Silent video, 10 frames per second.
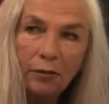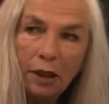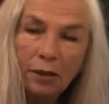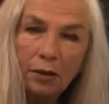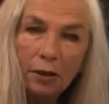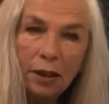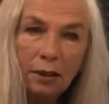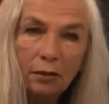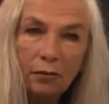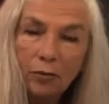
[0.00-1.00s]
der von
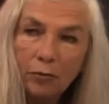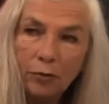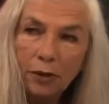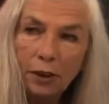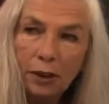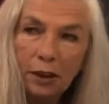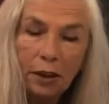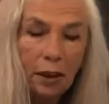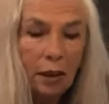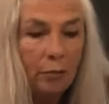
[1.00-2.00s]

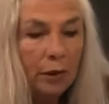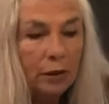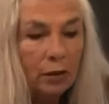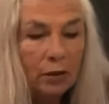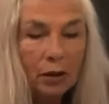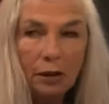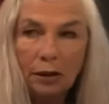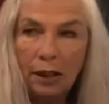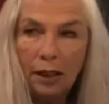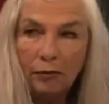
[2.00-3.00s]
1856 bis
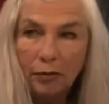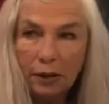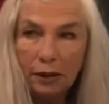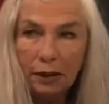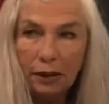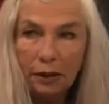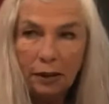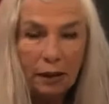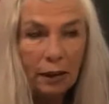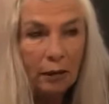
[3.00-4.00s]
1943
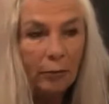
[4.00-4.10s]
äh,